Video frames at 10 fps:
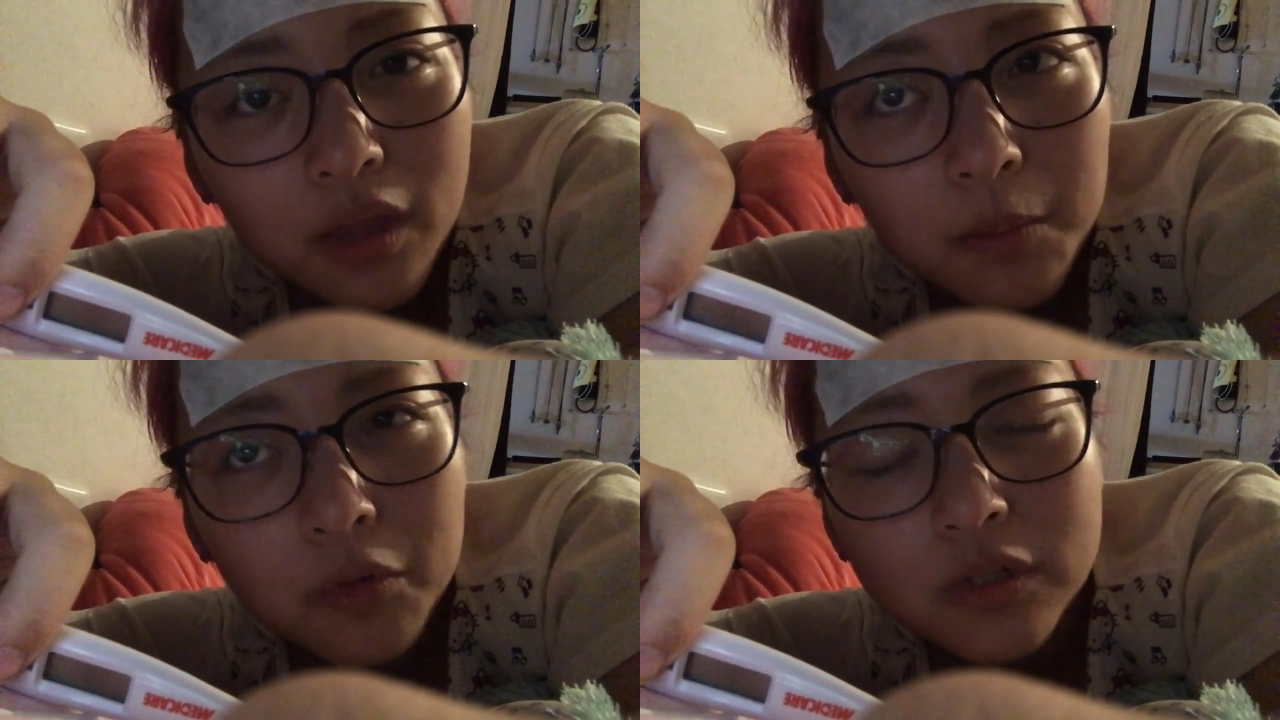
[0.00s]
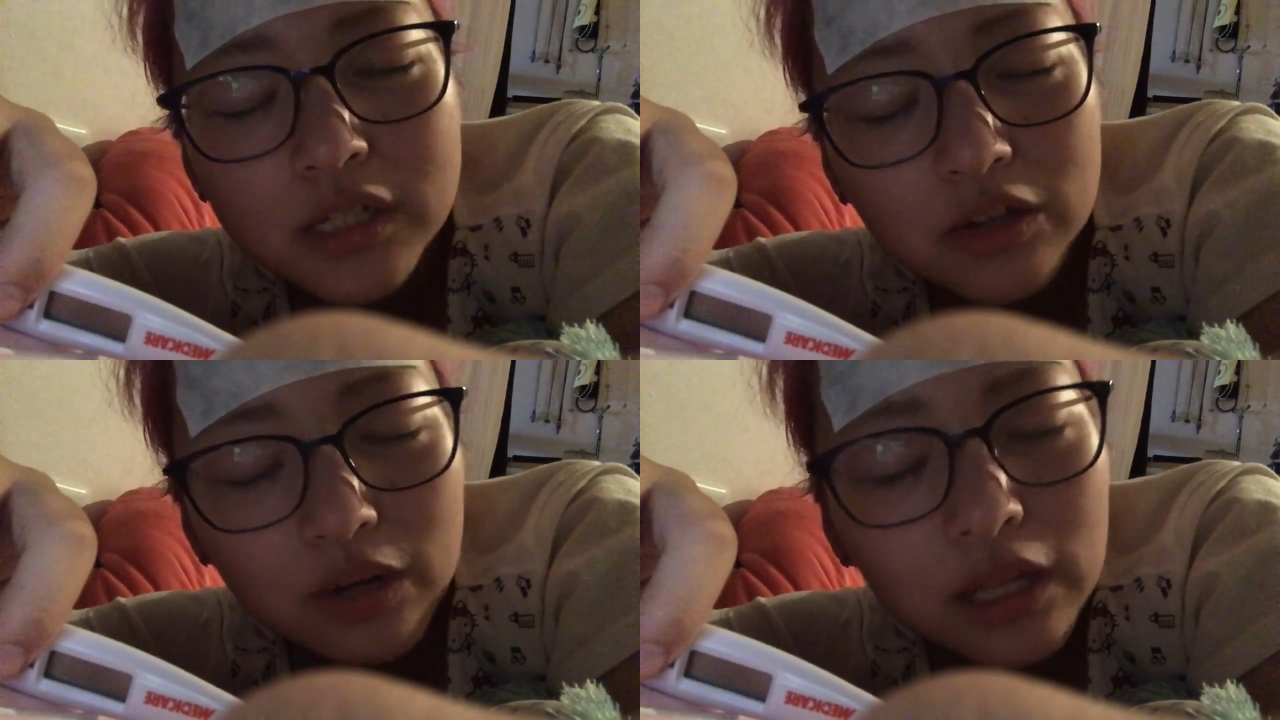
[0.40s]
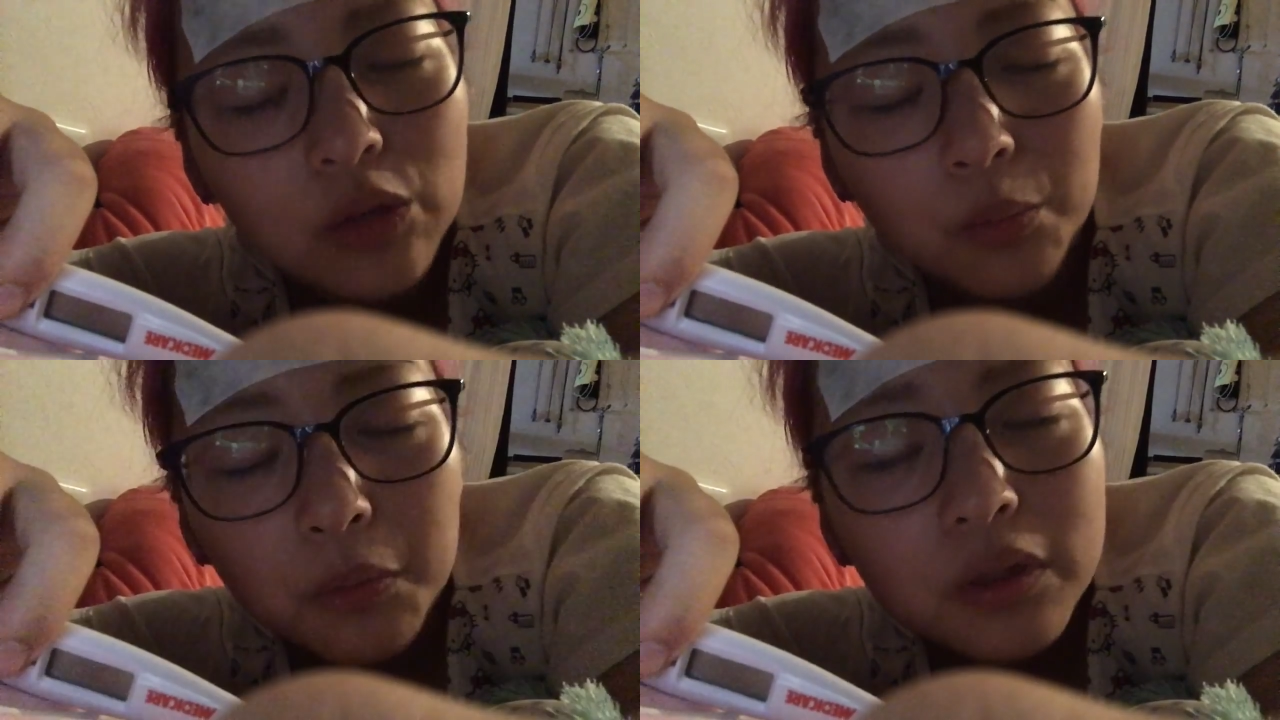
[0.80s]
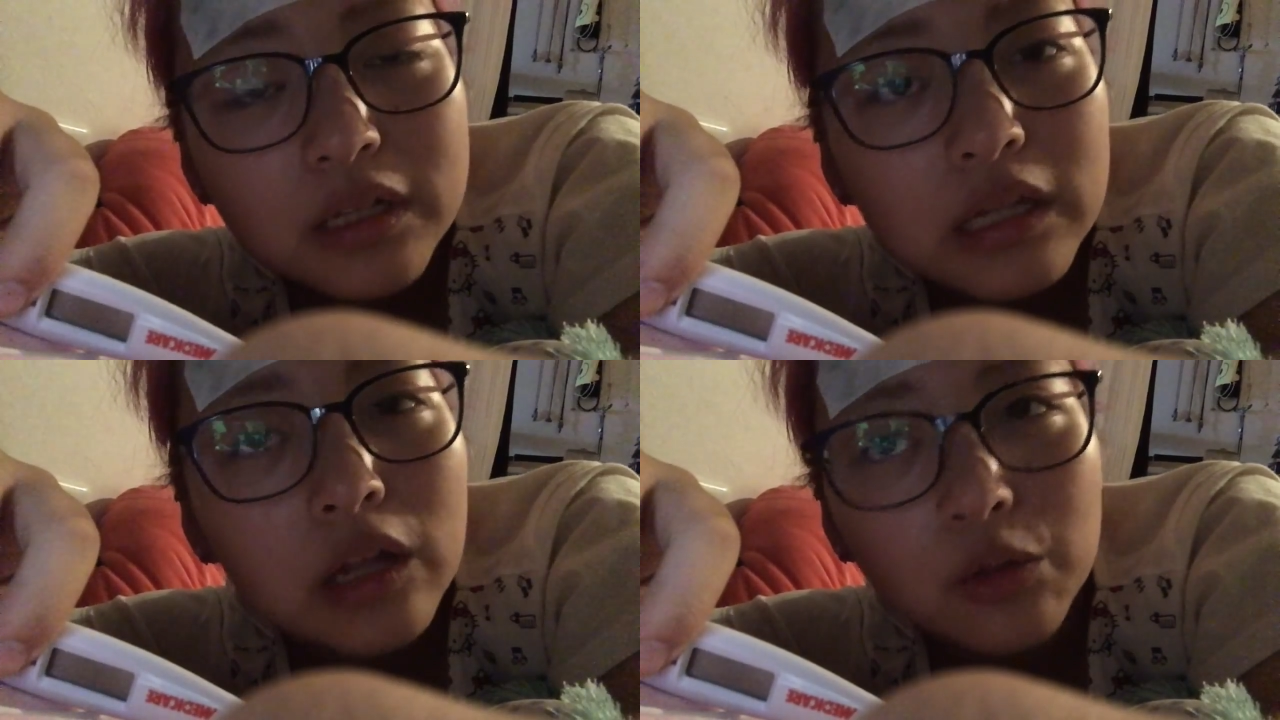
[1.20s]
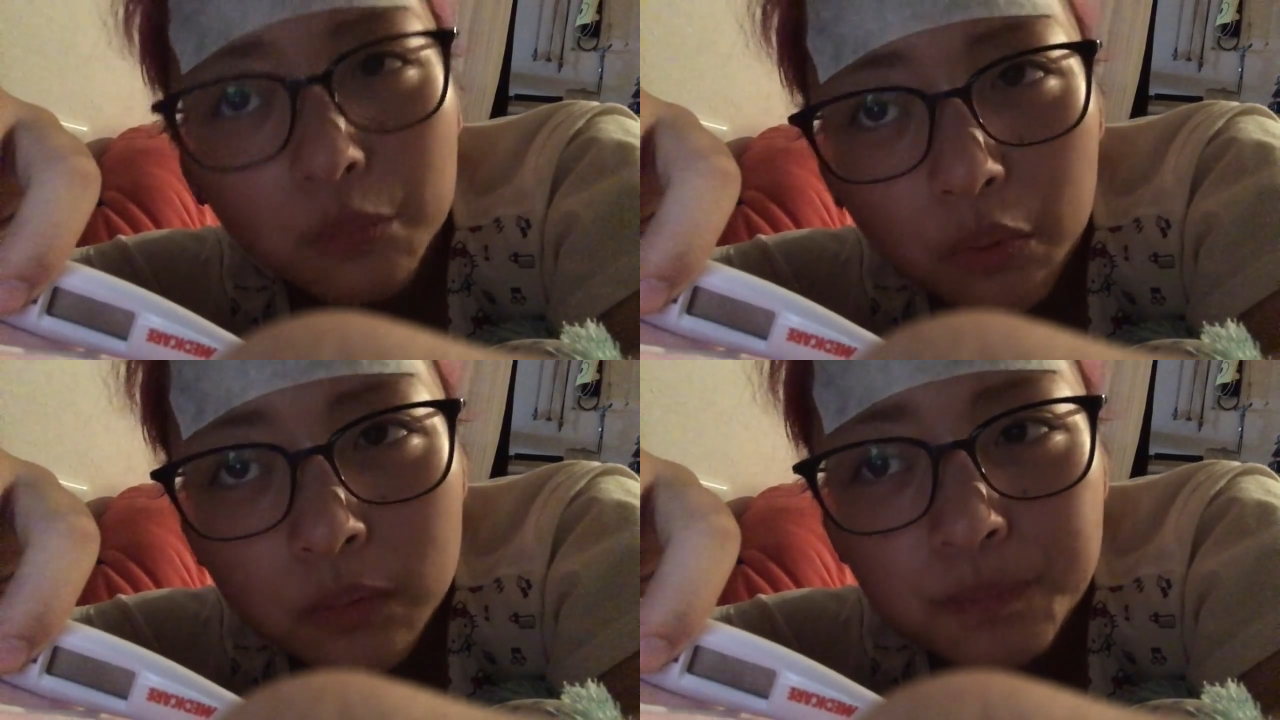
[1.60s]
もう知ってくれたと思うんですけれど
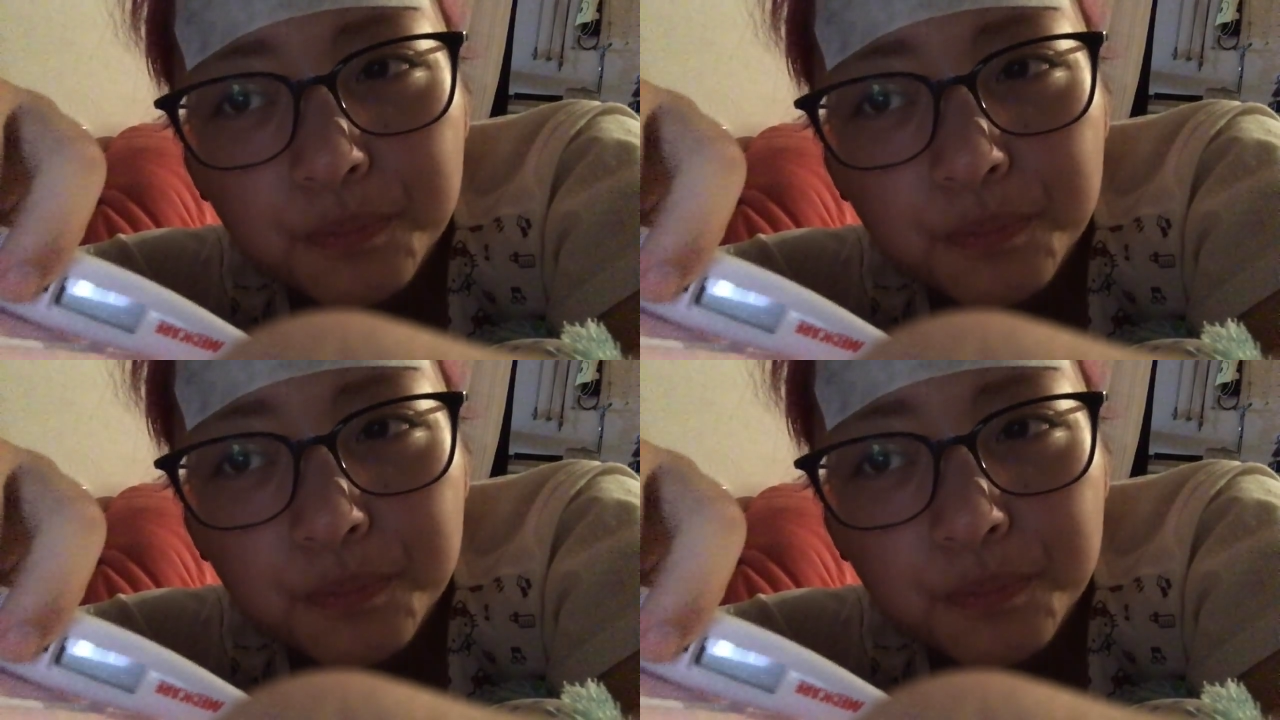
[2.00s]
も、